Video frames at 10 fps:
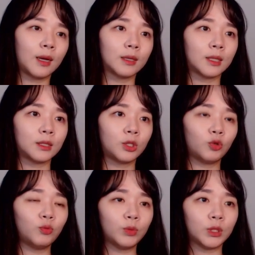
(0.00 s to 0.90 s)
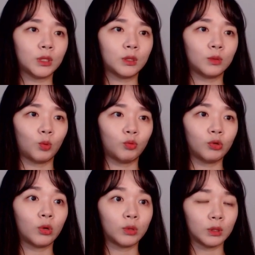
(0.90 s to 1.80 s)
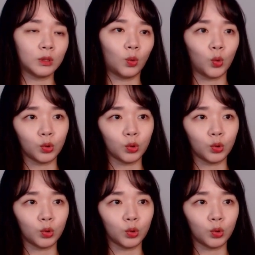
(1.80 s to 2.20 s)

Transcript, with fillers: 자신이 훔친 뭐 물건들, 옷,